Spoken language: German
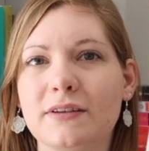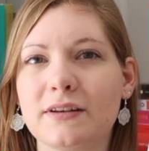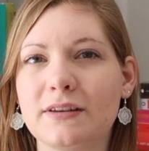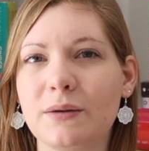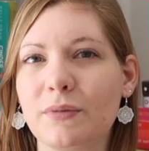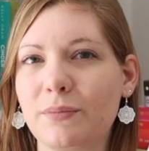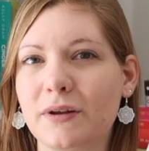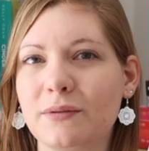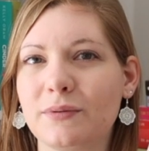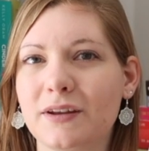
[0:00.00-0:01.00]
wieder ein Thema,
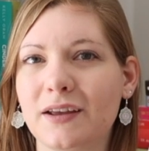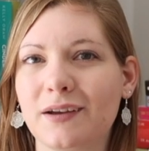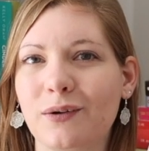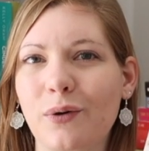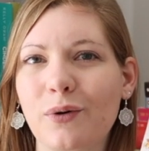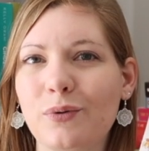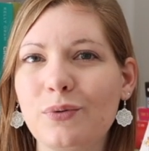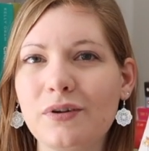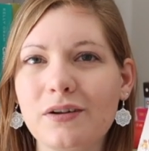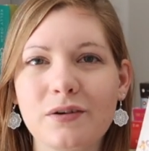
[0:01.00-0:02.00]
bei dem ich mir denke, oh
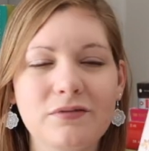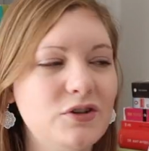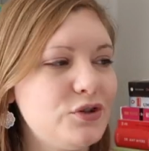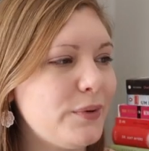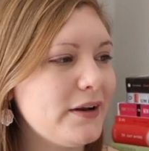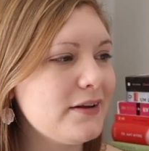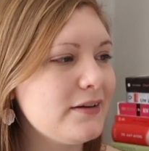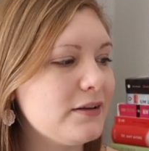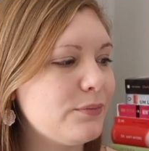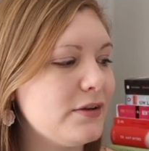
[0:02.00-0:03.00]
cool, irgendwie spannend.
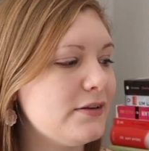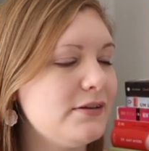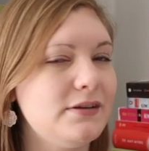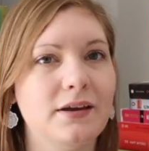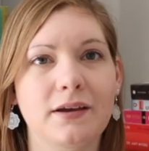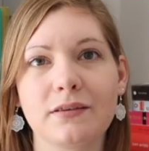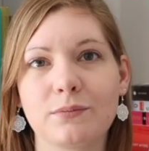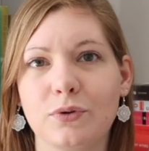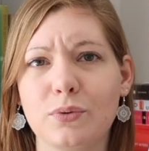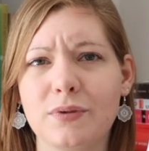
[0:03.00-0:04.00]
Ich bin jetzt nicht der
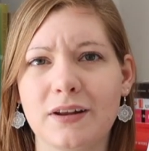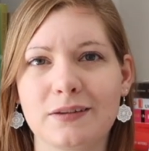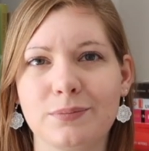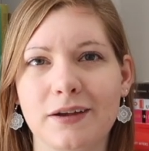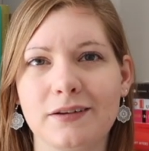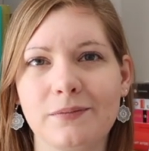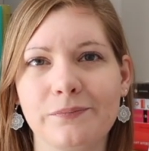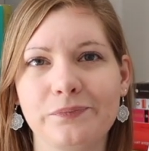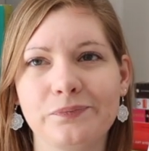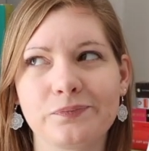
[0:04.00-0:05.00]
Riesenblumenexperte.
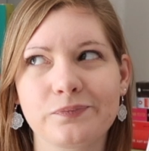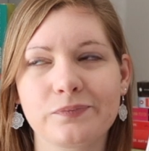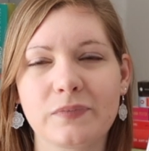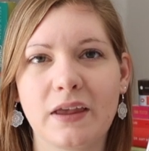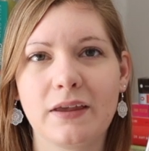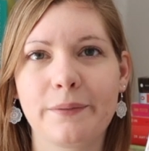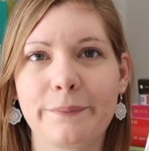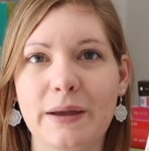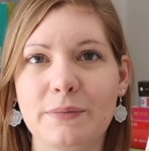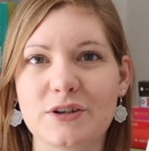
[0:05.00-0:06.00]

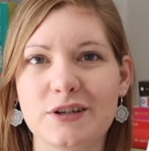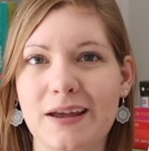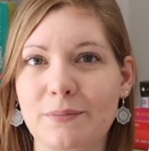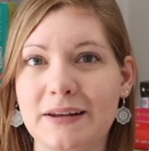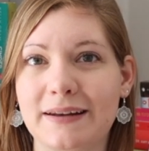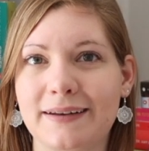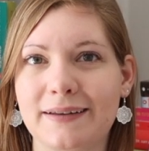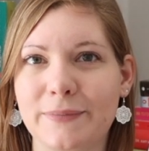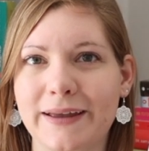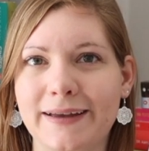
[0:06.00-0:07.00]
Bei mir sterben die
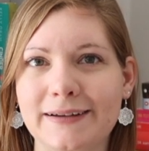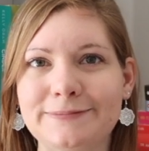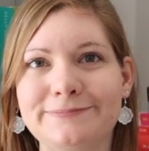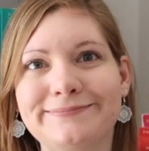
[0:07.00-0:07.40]
leider immer eher.